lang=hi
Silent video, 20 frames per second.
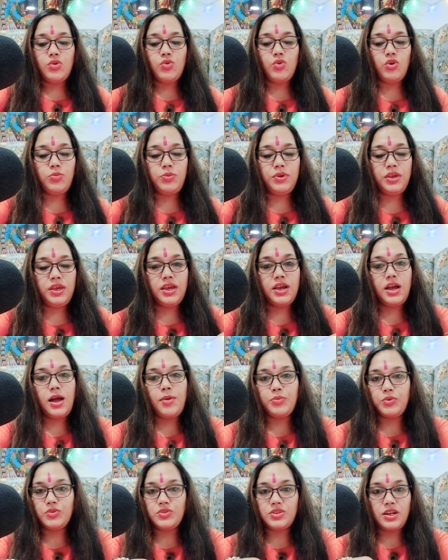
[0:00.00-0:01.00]
कोई भी एक
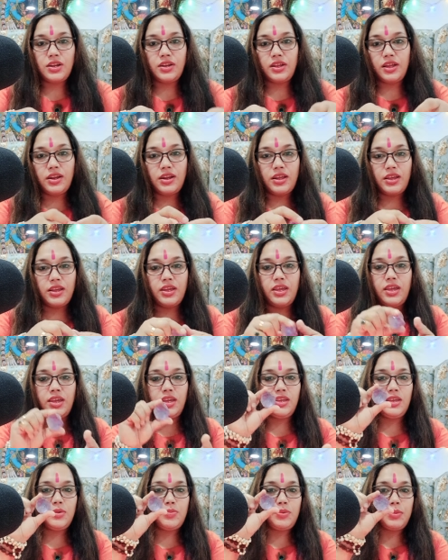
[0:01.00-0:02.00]
आपको सेलेक्ट करना है
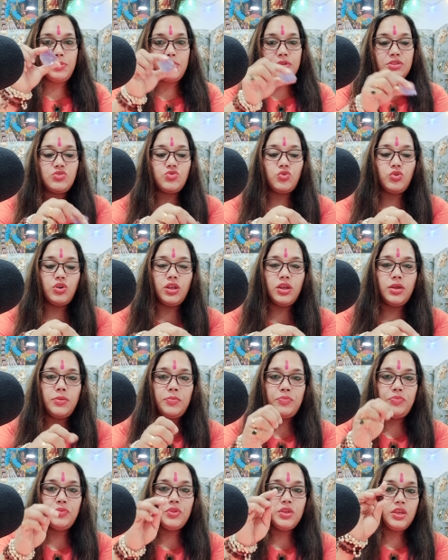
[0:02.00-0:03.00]
एक ये पर्पल स्टोन है
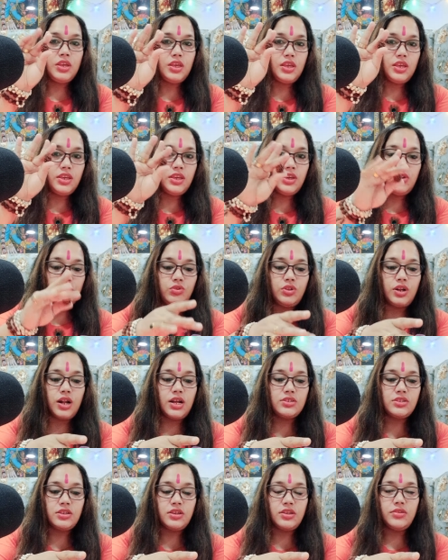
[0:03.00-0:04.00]
एक ये
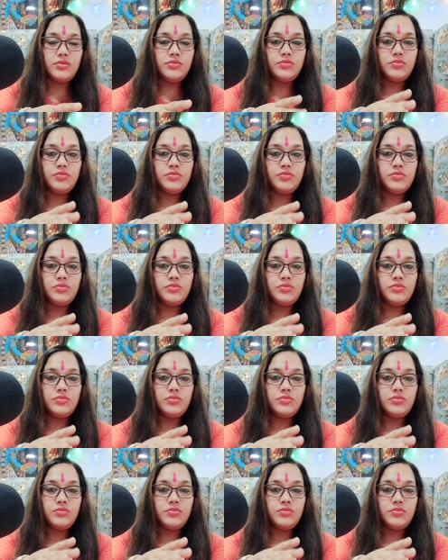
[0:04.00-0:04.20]
रुद्राक्ष है